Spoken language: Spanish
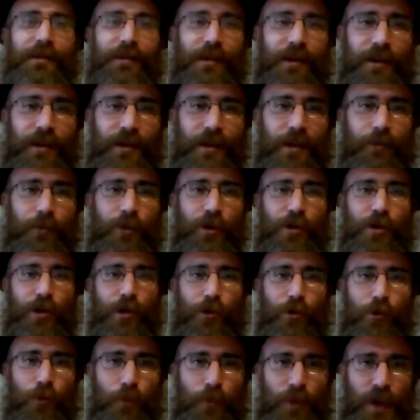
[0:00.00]
Tenemos
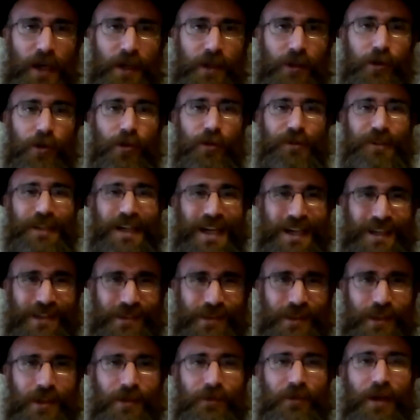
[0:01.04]
que ocuparnos
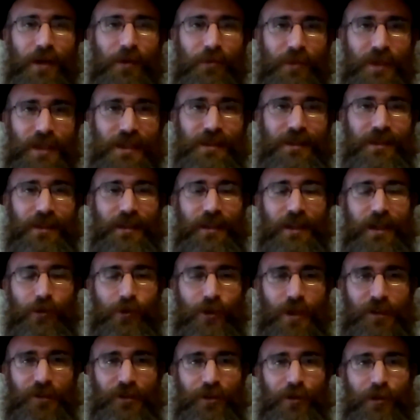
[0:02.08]
activamente de la
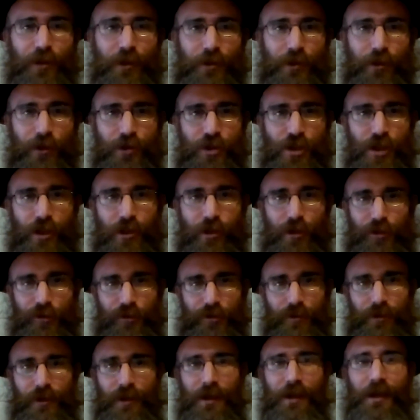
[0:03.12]
educación de nuestros
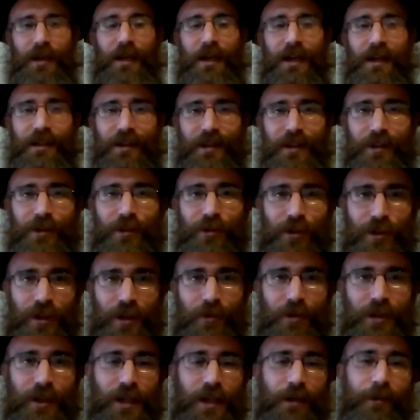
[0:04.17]
chicos. El quinto
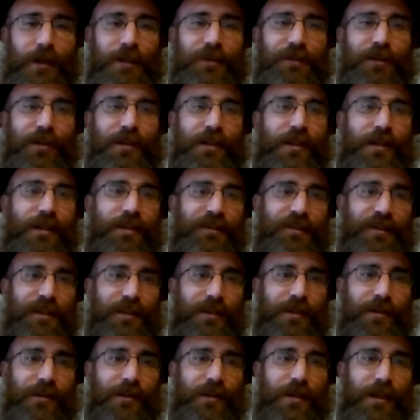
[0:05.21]
rebe de Jabat solía
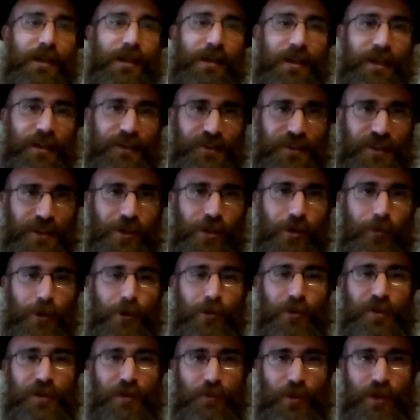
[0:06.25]
decir que así como
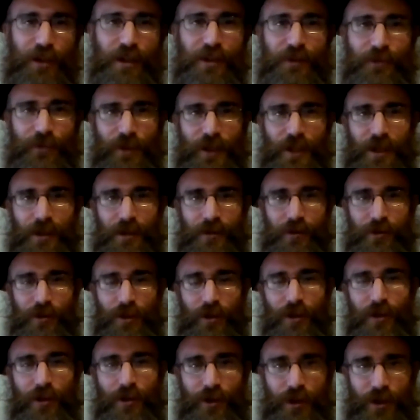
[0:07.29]
uno se pone feeling
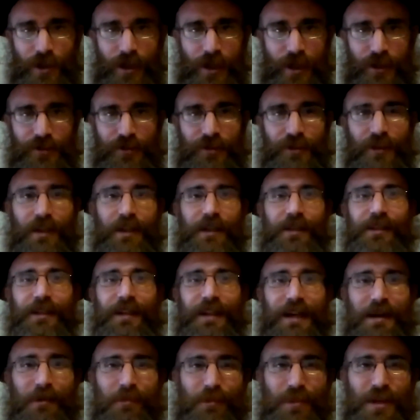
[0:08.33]
todos los días,
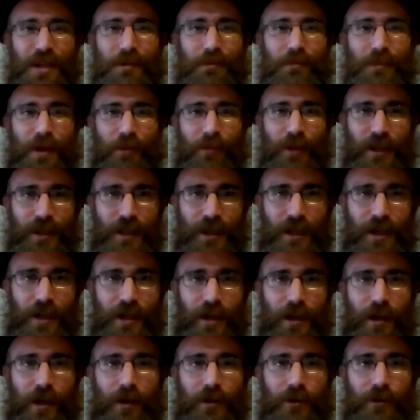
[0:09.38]
de la misma
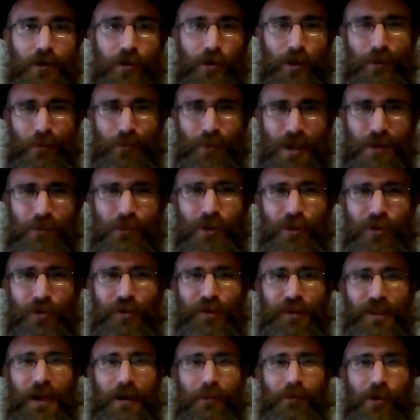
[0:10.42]
manera, con el mismo
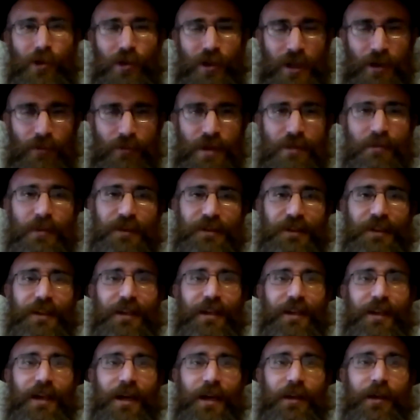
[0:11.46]
entusiasmo, con la misma
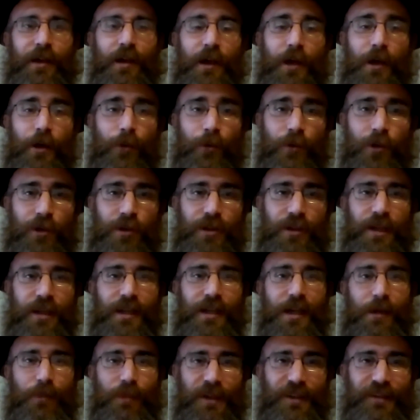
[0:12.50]
seriedad, uno
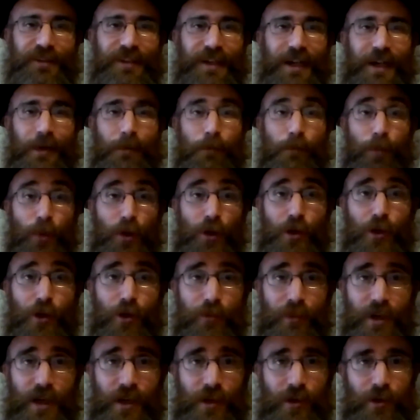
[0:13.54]
tiene que pensar por
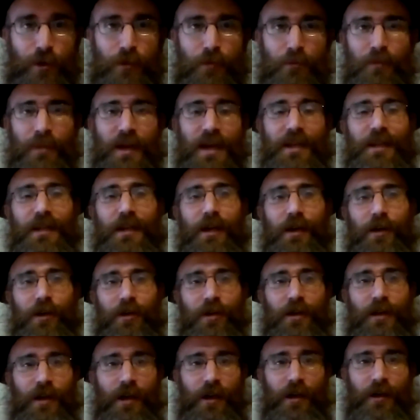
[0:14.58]
lo menos media
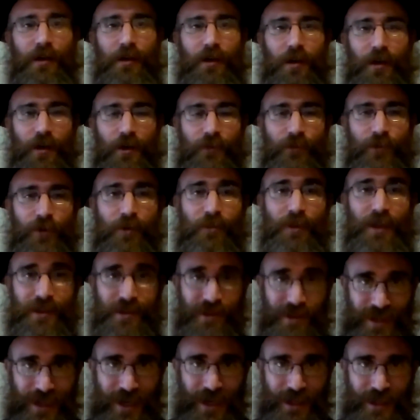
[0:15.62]
hora en forma
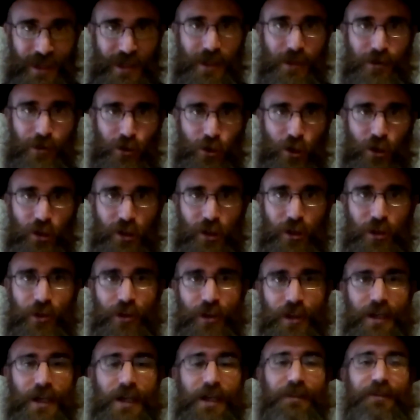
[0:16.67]
diaria, todos los
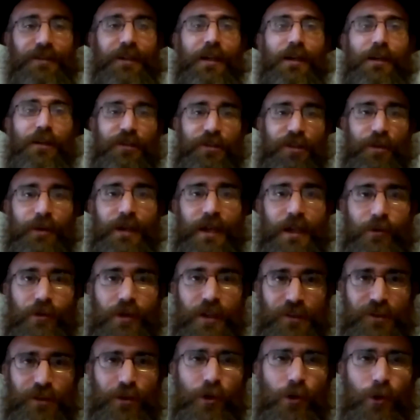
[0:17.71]
días, sobre la
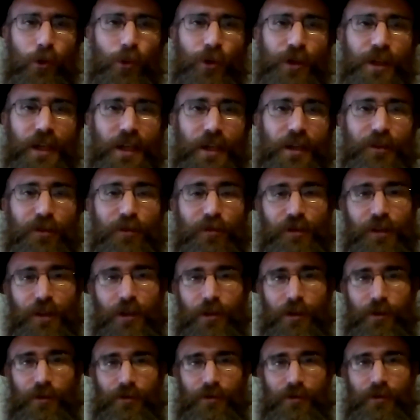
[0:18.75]
educación judía de sus
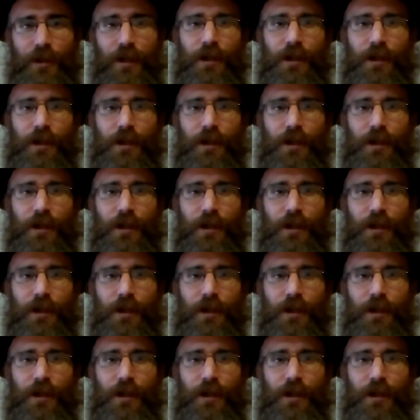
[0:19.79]
hijos.